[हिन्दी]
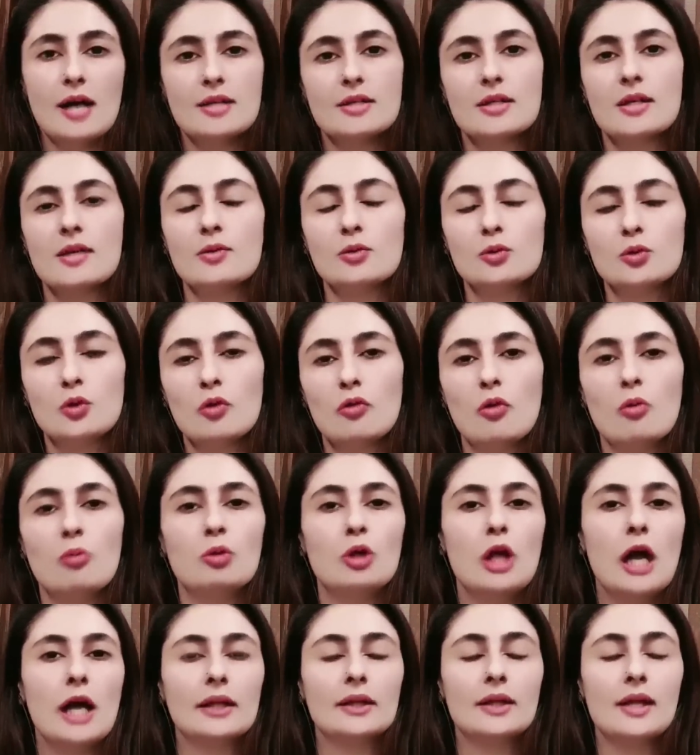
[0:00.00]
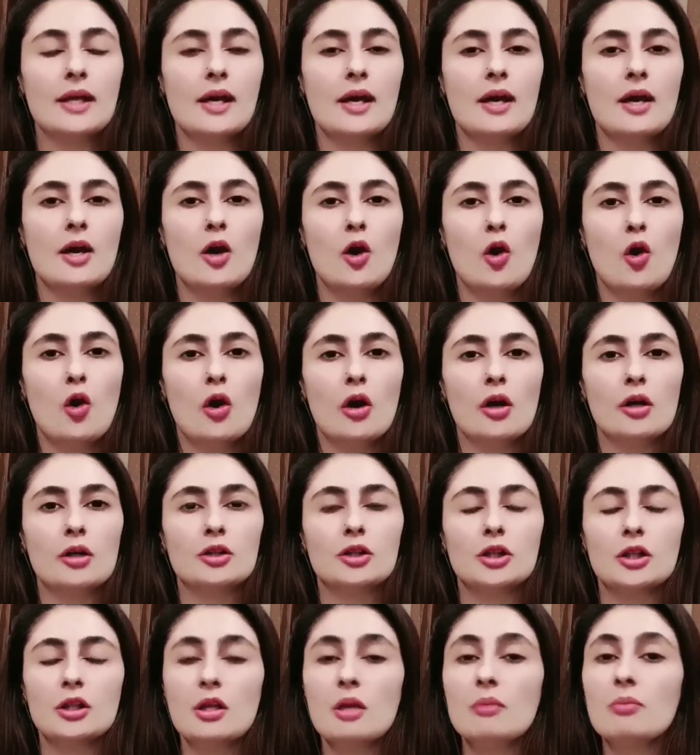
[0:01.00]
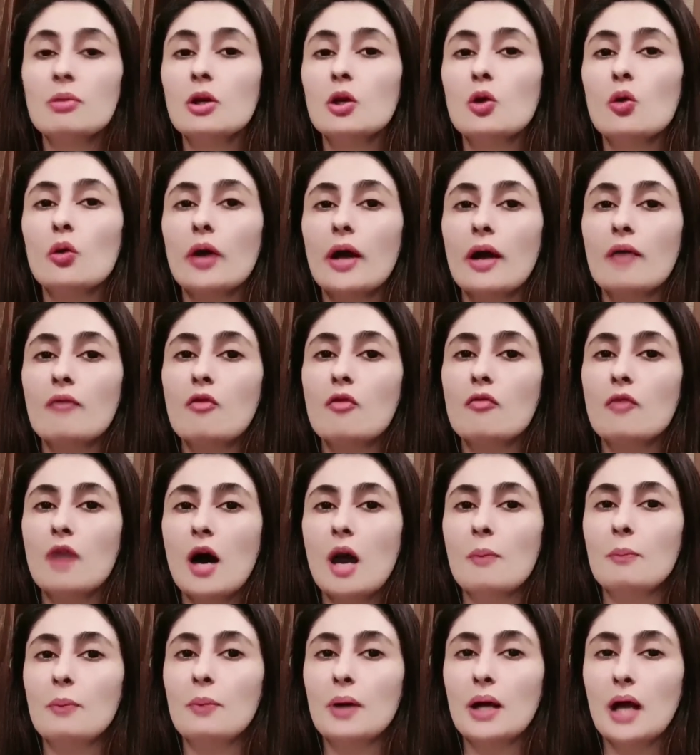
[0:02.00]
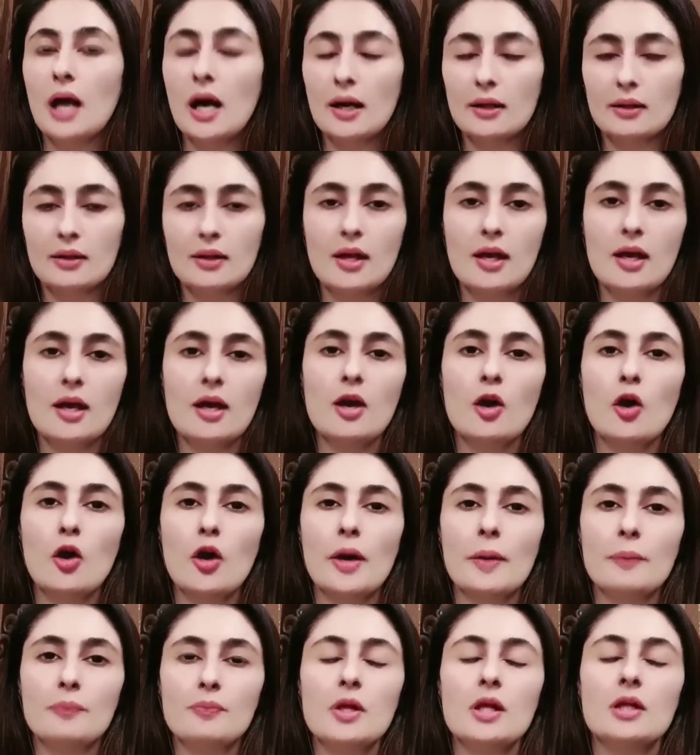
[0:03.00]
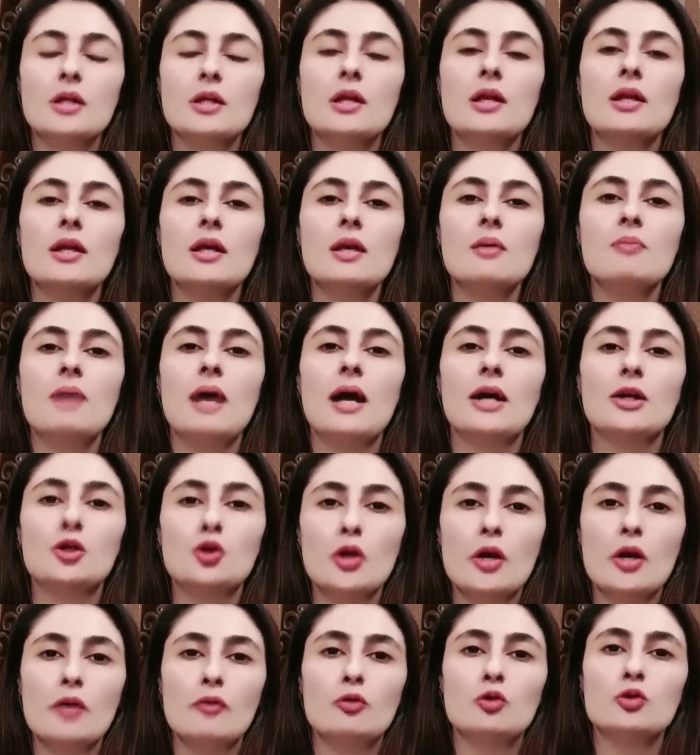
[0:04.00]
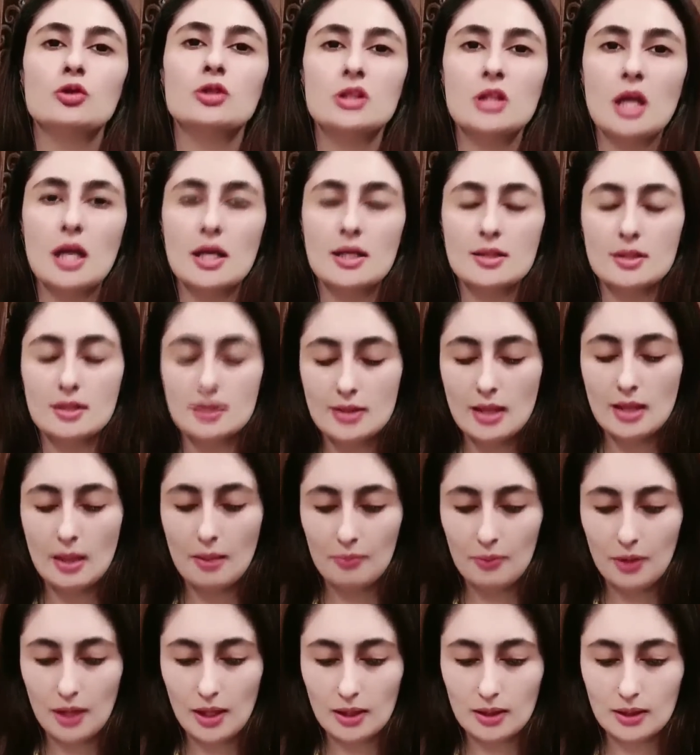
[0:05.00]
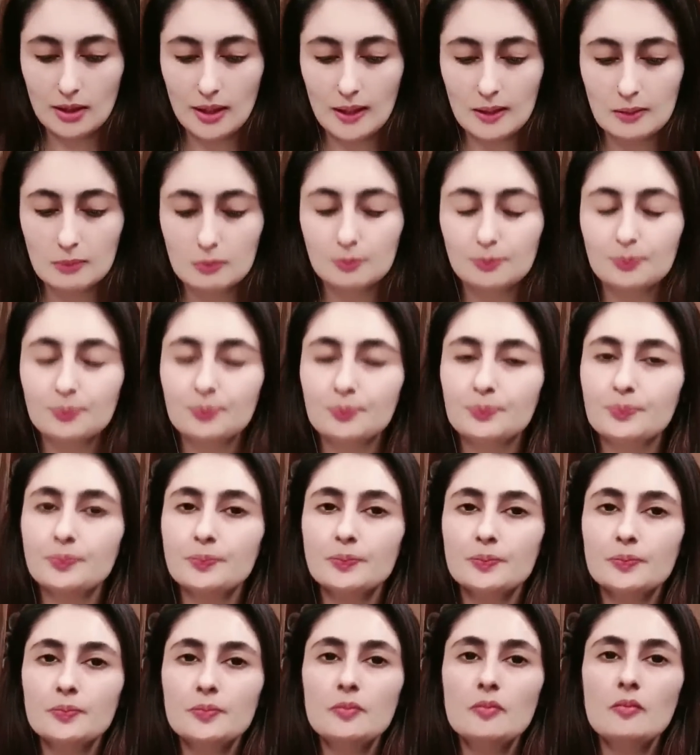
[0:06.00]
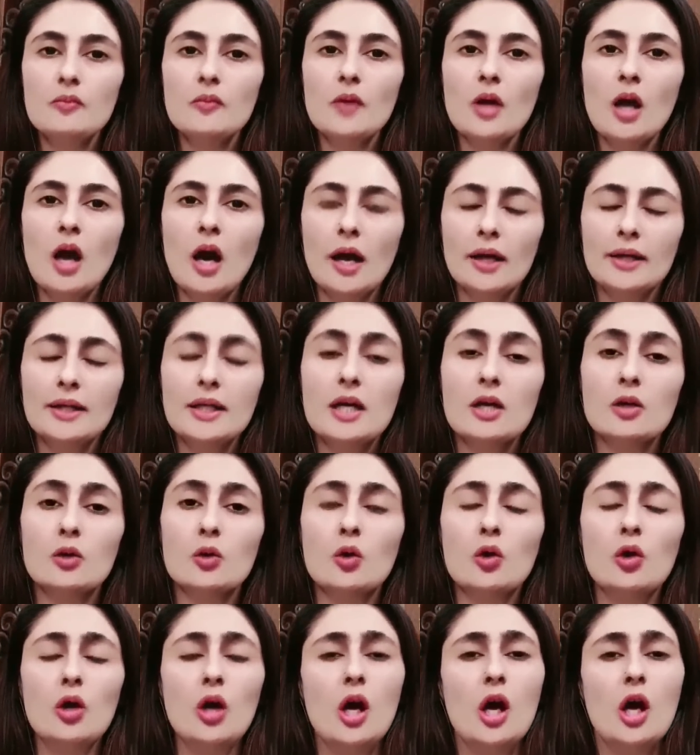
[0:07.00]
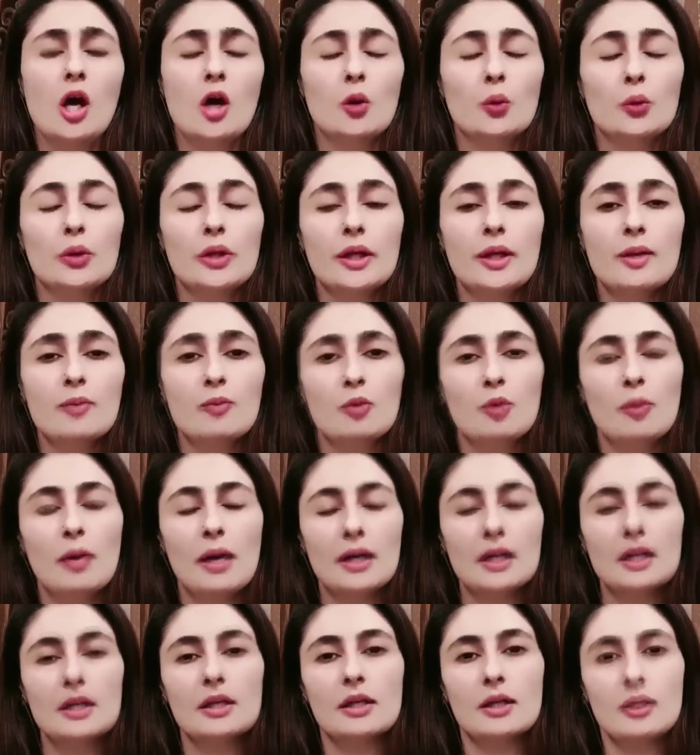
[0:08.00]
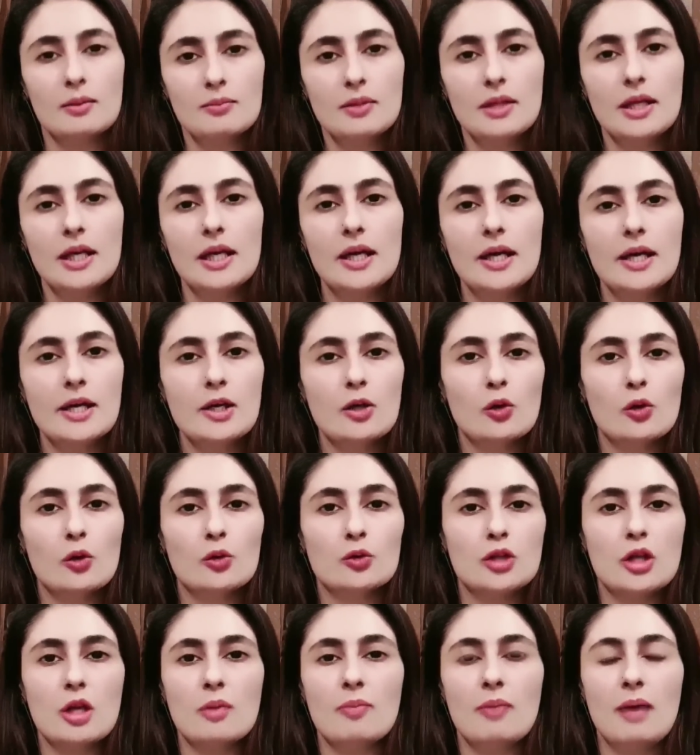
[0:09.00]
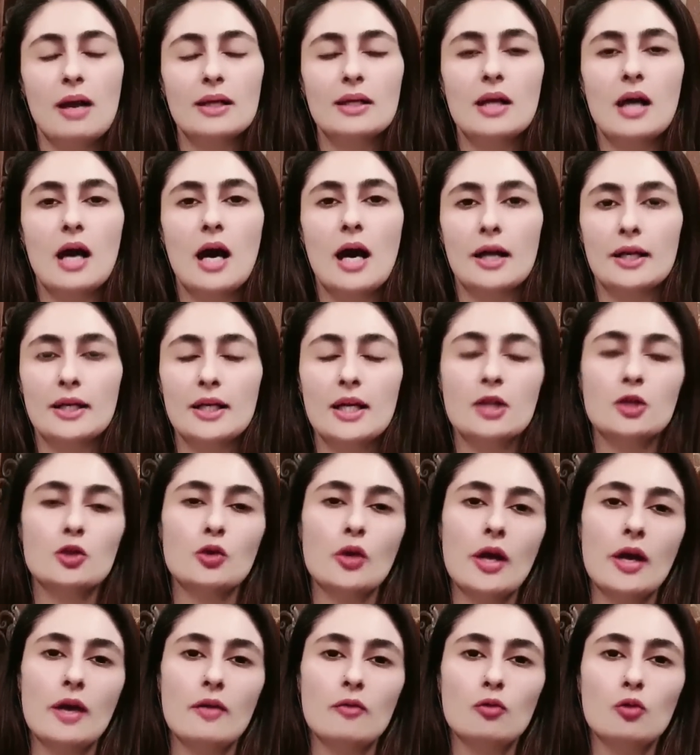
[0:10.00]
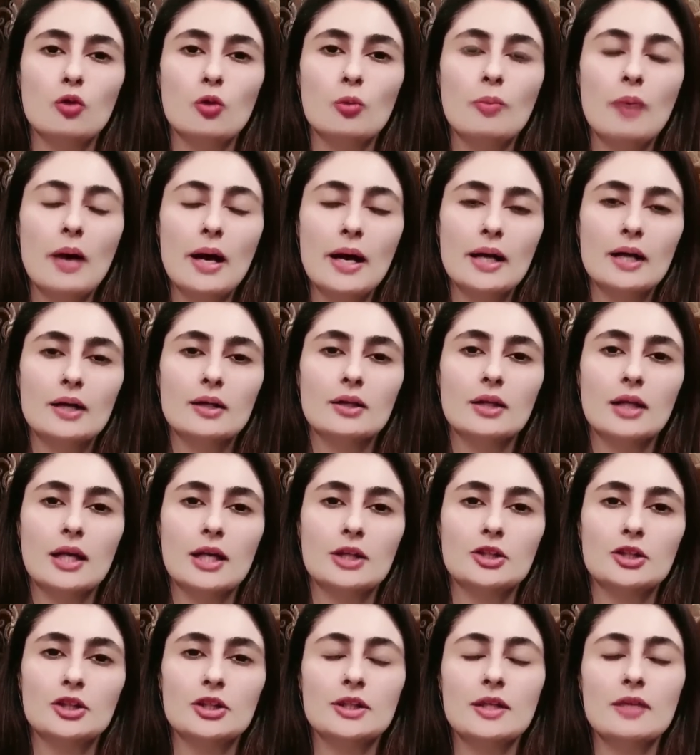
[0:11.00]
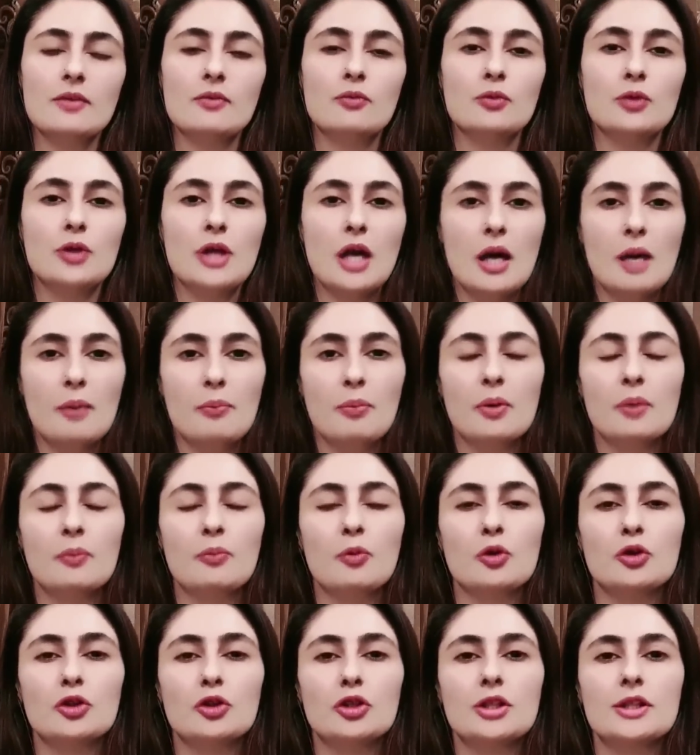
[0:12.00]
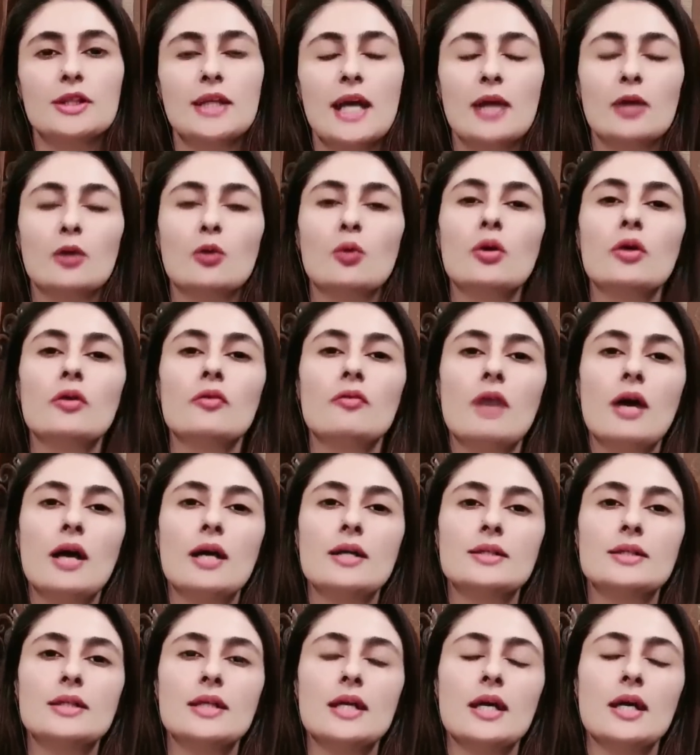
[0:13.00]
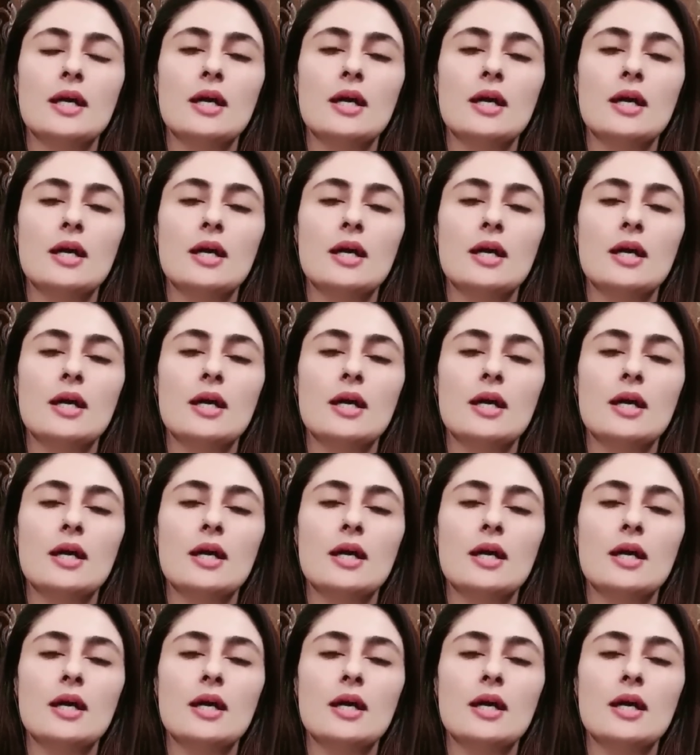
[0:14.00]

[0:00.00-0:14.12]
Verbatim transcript: हैं उनको वो बुलाते हैं और जितने भी लोग हैं वो वहाँ पर आते हैं और अपने दिल की बात जो है वो उन स्टार्स के सामने रखते हैं हानिया को उनकी मुंह मांगी रकम दी गई और उसके बाद हानिया जो है वो बायर कराची से यहाँ पर पहुंची सियालकोट वहां से